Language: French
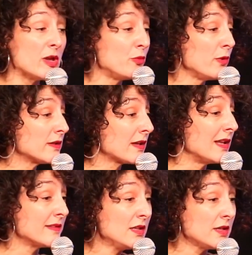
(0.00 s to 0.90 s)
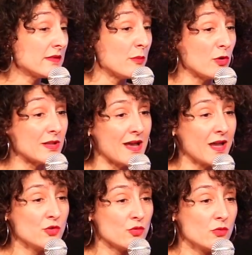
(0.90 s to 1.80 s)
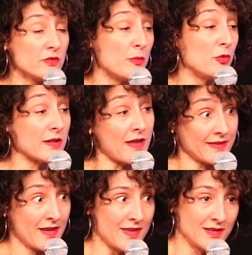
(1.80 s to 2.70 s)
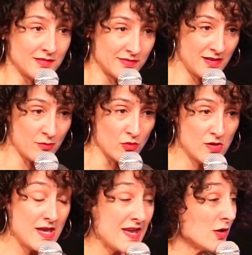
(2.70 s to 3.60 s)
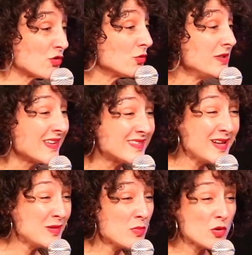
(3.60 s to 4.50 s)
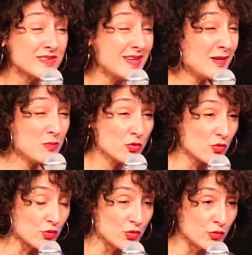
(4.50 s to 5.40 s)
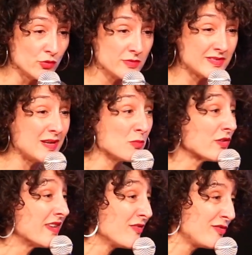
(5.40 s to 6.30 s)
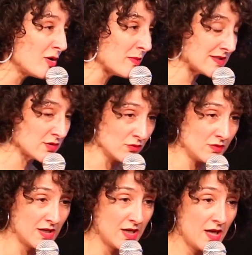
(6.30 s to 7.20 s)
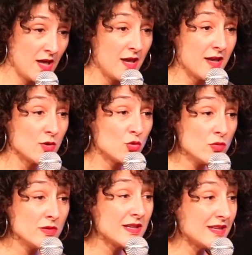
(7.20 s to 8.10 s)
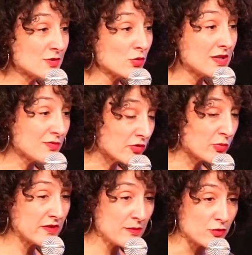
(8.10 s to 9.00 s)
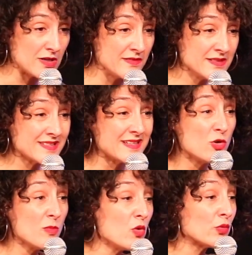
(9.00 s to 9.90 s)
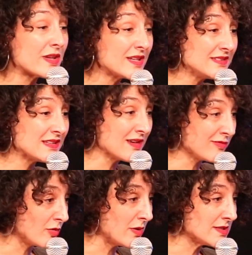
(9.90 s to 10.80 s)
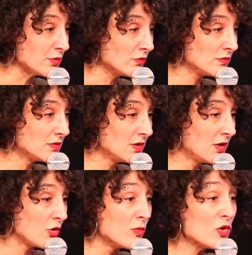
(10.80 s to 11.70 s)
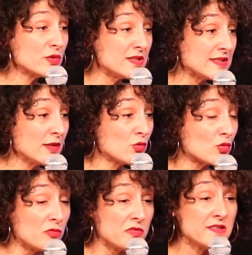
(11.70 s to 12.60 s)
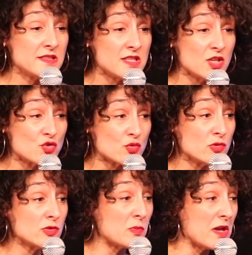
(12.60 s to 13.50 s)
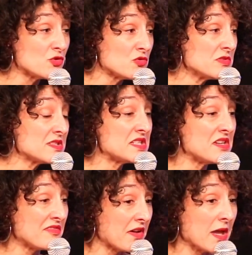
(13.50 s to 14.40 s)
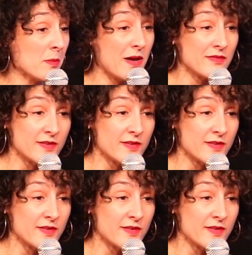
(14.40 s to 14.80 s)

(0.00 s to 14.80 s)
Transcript: Ça peut être la télé, ça peut être la radio, ça peut être Internet, évidemment. Et aujourd'hui, il y a tellement, tellement de contenus, tellement d'informations, qu'une des questions qu'il faut se poser pour l'avenir, c'est comment on trie cette information Comment on essaye de trouver ce qui est juste, pas juste, ce qui est vrai, pas